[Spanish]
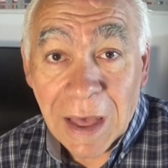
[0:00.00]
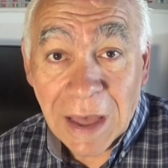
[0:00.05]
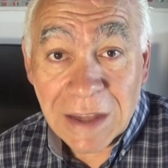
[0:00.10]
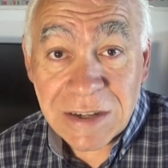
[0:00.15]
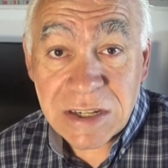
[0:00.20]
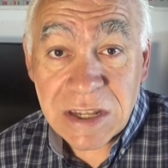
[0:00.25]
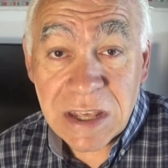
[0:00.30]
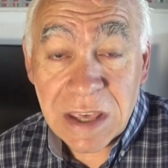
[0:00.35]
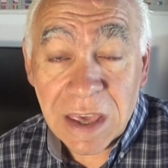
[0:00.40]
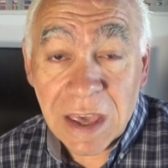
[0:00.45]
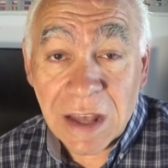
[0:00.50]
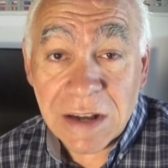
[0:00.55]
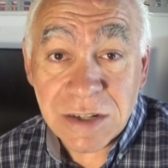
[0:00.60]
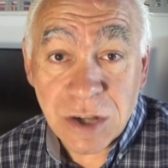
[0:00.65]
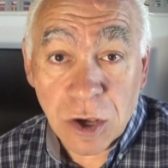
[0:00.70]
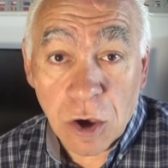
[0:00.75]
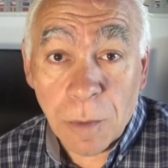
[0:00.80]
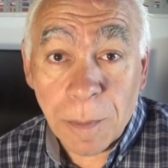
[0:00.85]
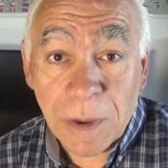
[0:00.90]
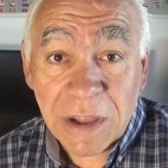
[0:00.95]
Así el
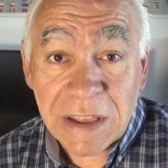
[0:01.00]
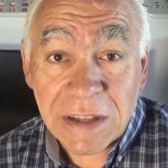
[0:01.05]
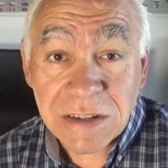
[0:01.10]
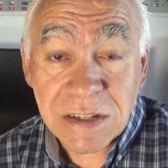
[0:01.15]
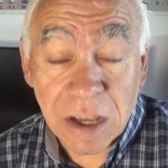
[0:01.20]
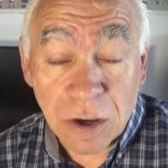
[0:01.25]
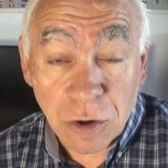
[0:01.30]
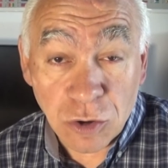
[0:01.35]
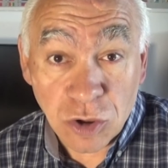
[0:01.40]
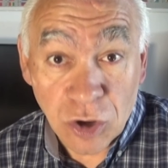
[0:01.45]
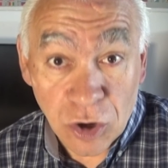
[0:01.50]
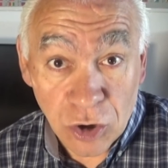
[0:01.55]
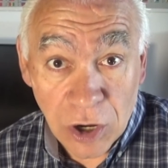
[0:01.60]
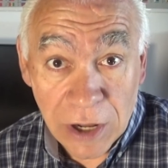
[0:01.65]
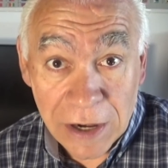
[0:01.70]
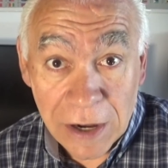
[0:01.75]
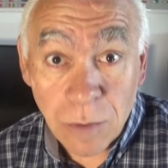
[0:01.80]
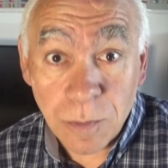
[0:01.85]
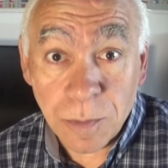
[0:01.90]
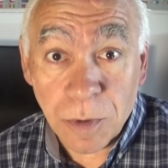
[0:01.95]
psicópata se
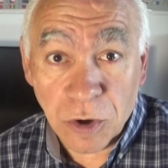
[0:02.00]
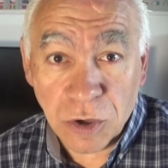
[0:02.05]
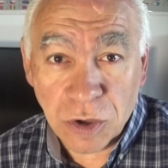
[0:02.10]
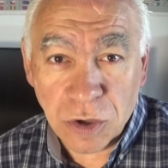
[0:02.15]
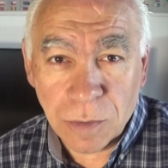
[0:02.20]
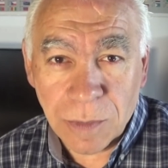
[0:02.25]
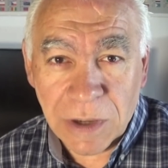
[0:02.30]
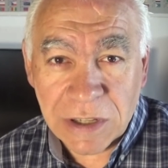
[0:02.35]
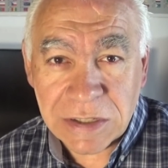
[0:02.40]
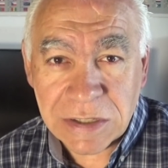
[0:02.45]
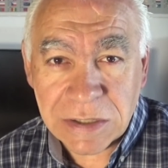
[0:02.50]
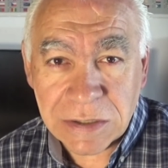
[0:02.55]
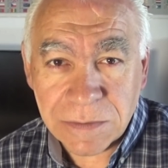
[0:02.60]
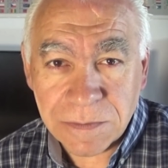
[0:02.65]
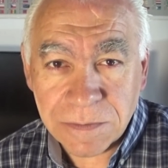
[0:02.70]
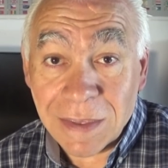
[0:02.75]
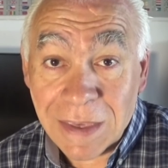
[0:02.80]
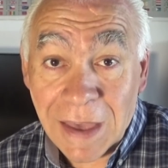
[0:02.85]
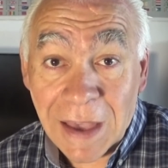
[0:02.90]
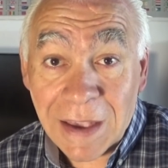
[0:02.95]
controlará un poquito más,
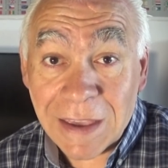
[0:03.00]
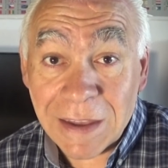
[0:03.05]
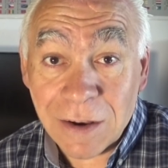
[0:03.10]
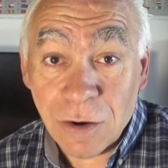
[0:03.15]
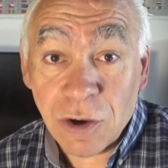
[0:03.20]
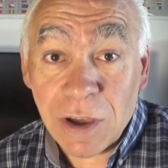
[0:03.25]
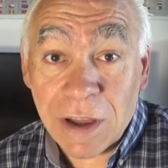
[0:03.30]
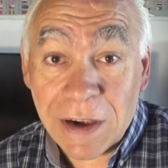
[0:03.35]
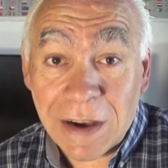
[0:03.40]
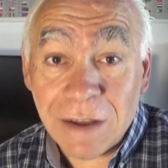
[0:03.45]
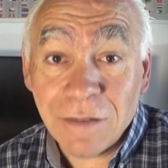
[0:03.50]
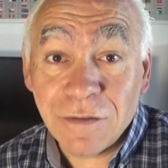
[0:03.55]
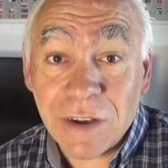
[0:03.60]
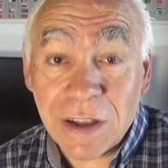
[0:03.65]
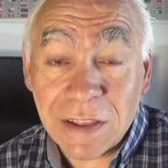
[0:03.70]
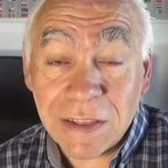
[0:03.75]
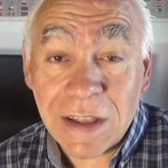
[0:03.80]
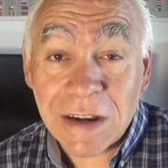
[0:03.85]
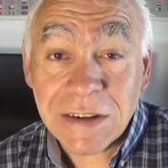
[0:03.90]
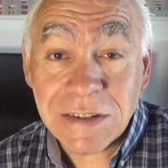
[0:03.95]
ya que no querrá
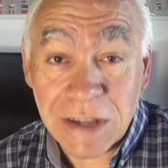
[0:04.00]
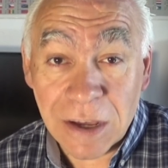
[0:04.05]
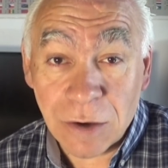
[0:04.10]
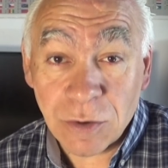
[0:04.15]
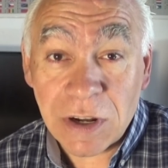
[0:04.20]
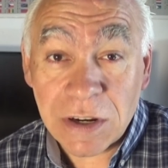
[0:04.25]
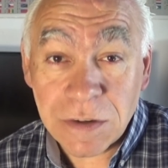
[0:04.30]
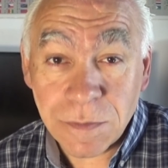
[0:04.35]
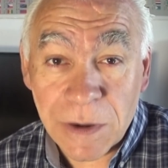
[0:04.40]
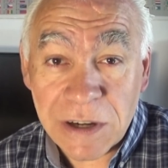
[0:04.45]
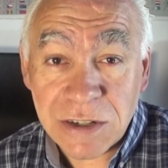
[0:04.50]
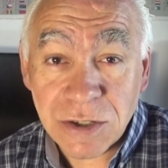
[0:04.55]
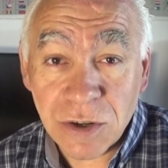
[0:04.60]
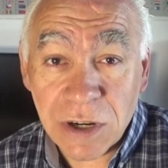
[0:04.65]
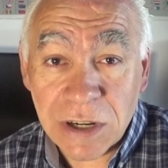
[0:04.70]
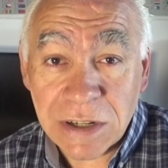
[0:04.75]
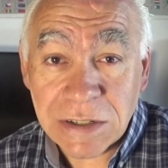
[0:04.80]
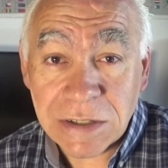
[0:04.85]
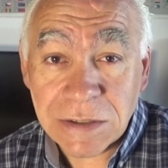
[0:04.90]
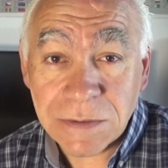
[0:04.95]
enfrentarse a otras
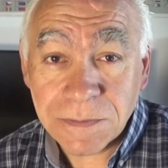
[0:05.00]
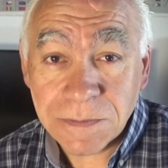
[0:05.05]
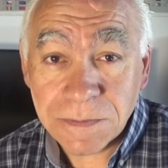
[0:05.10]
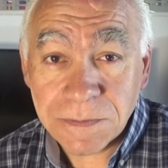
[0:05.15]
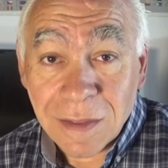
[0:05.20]
personas.